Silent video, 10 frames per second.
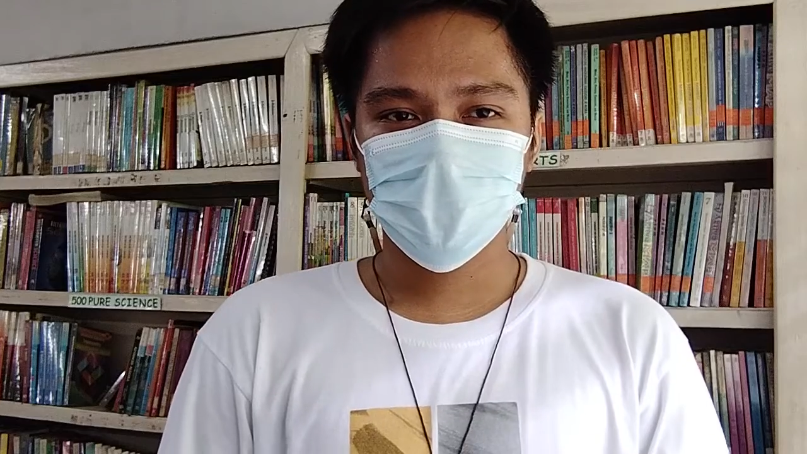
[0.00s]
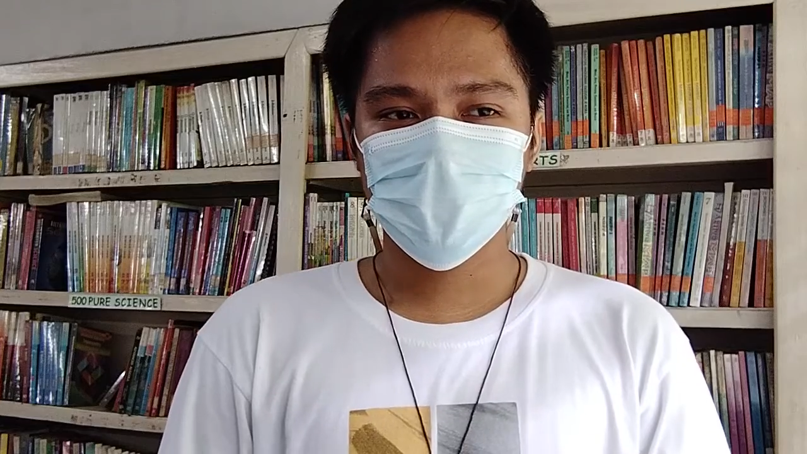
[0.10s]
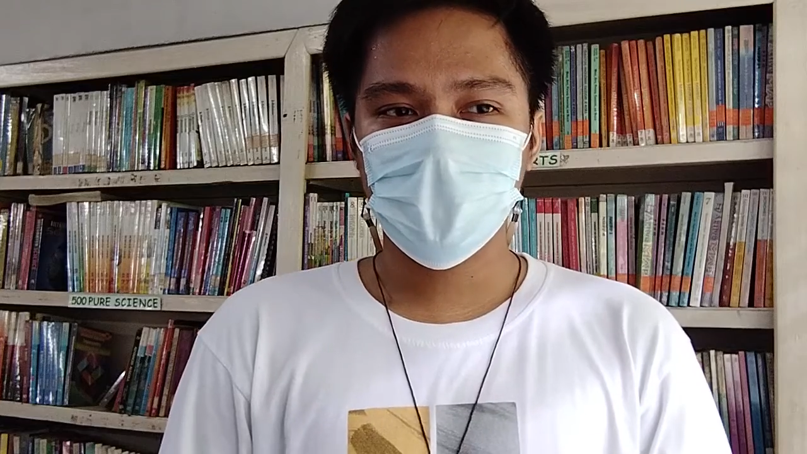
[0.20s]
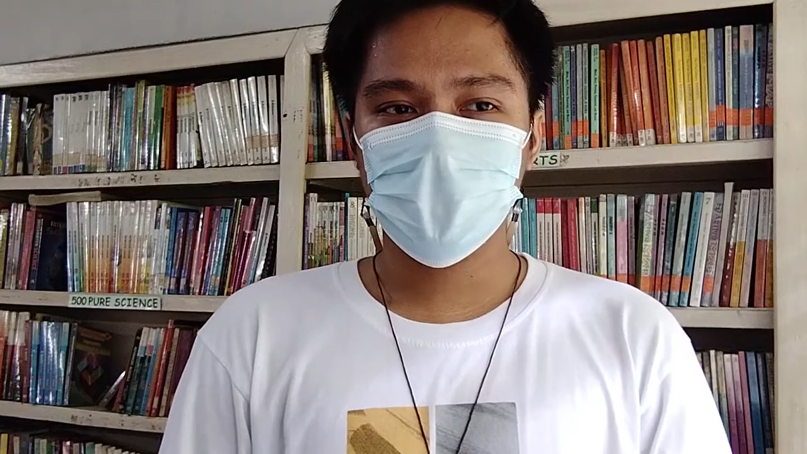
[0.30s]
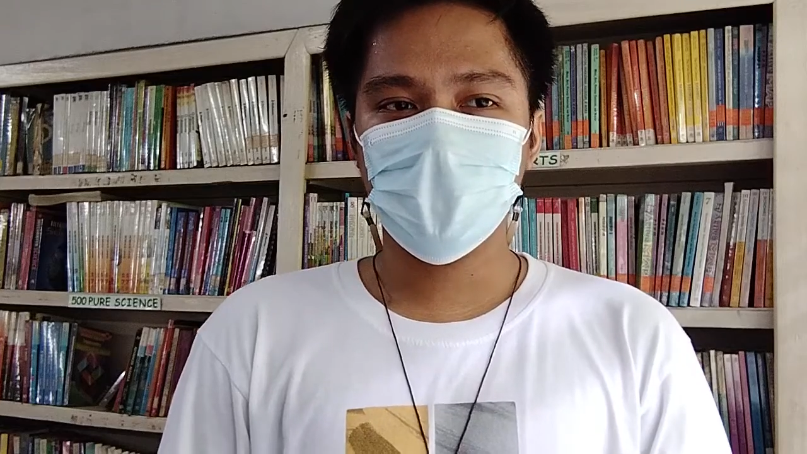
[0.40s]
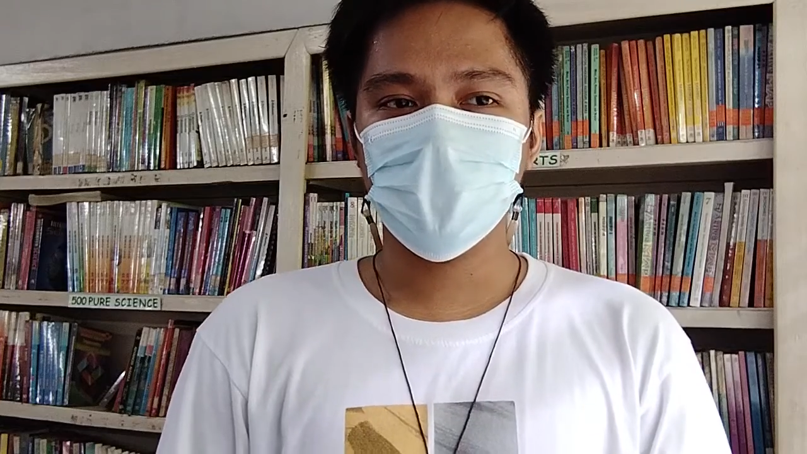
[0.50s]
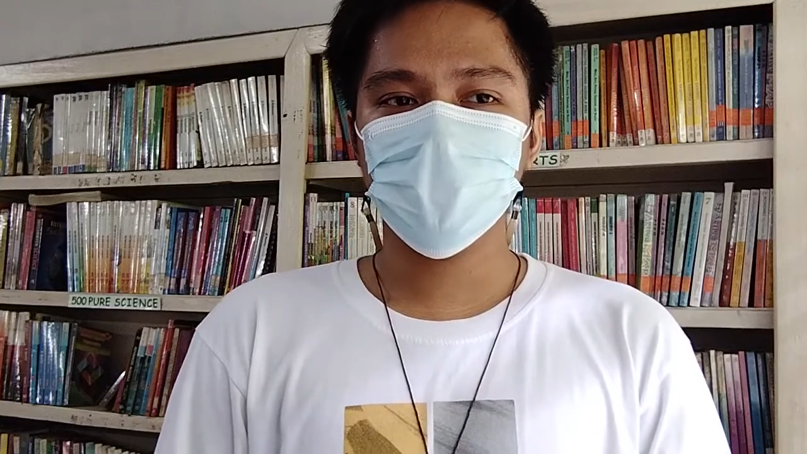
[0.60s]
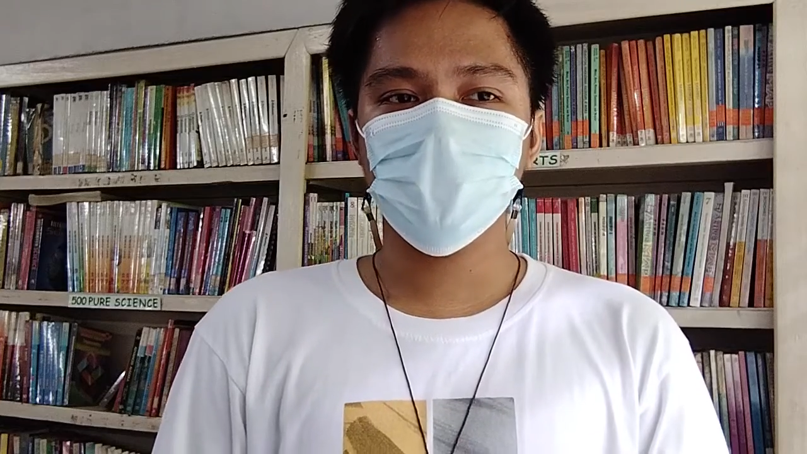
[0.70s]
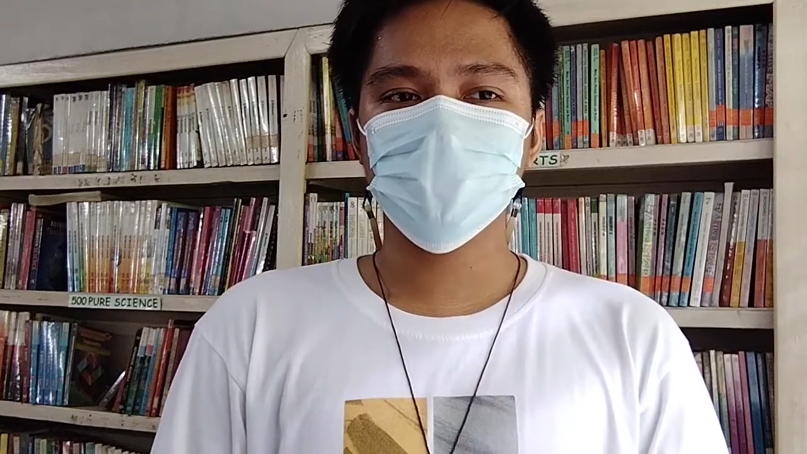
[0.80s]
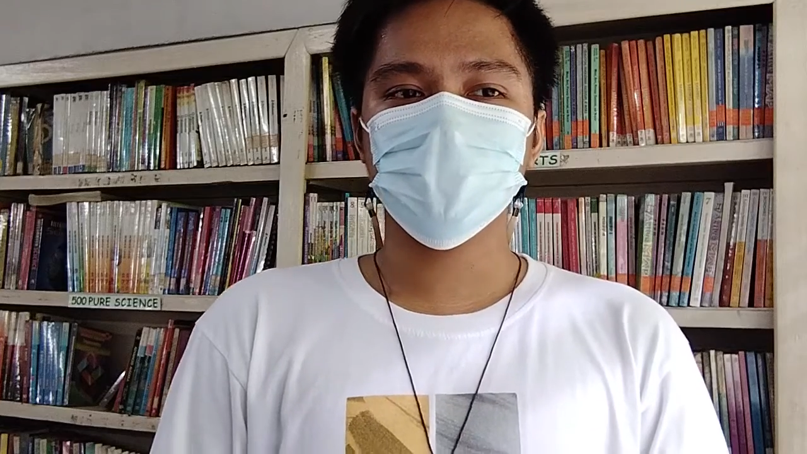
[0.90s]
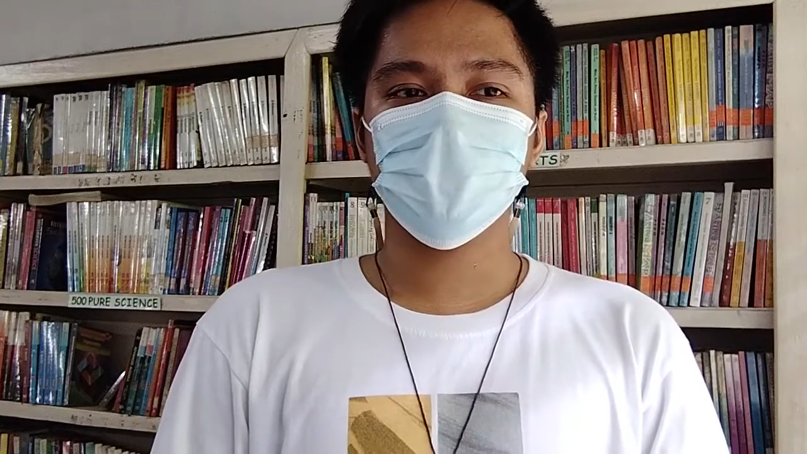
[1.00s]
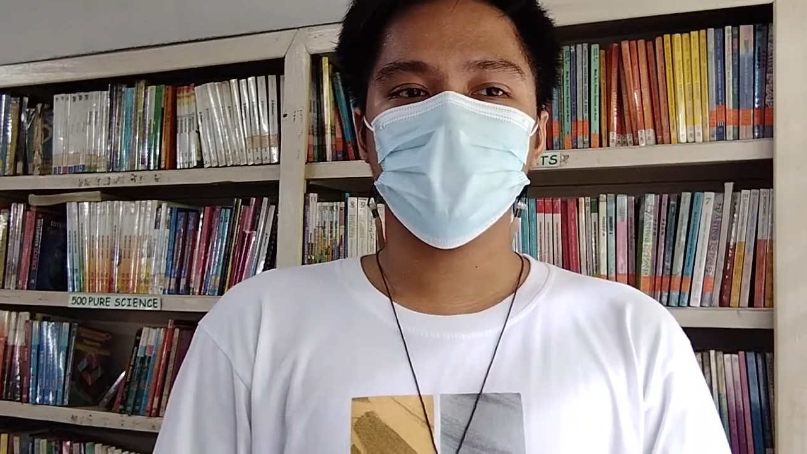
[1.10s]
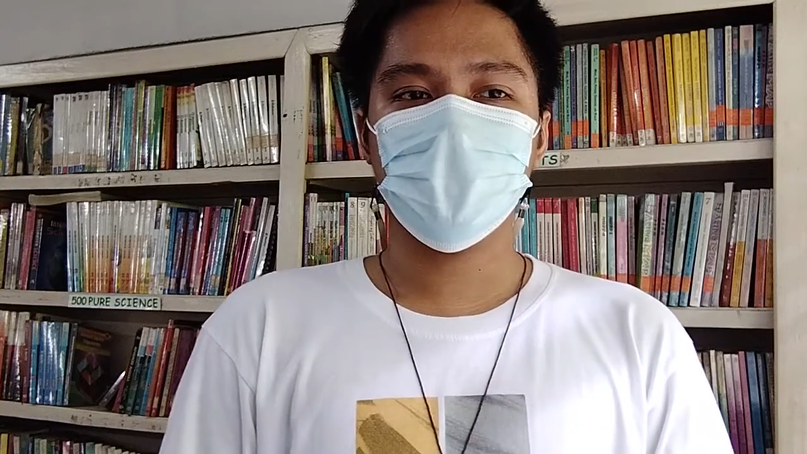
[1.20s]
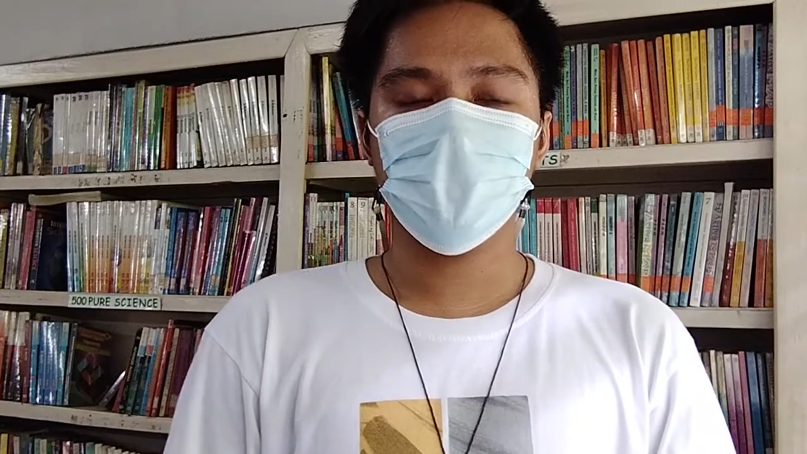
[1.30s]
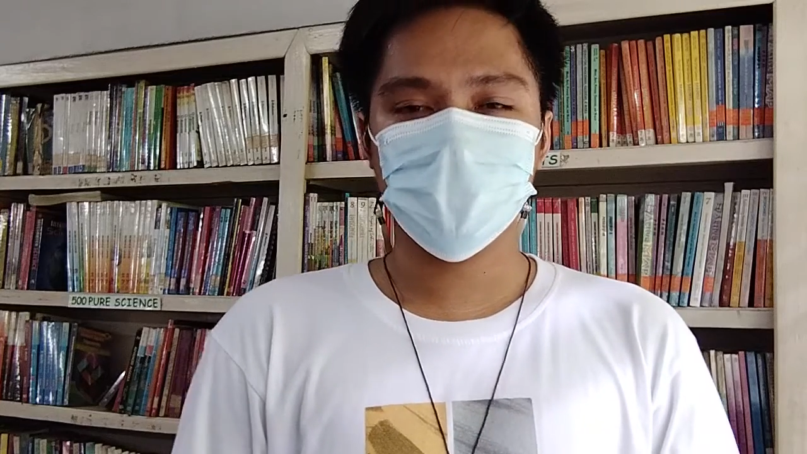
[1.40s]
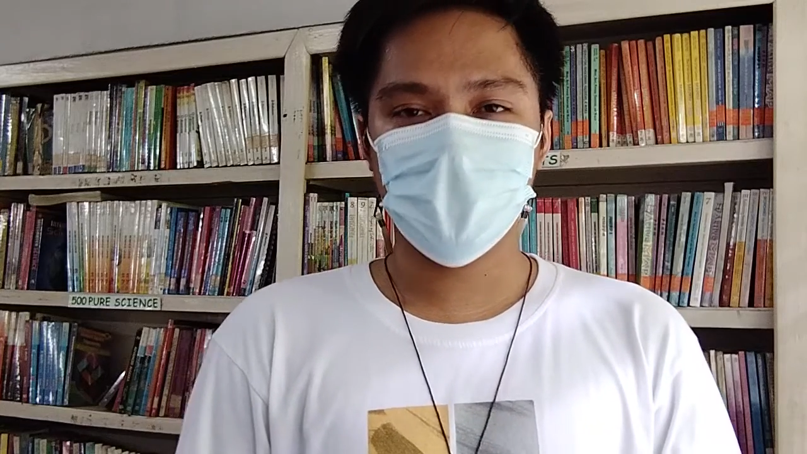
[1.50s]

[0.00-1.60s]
nagtalaga ang Diyos ng mga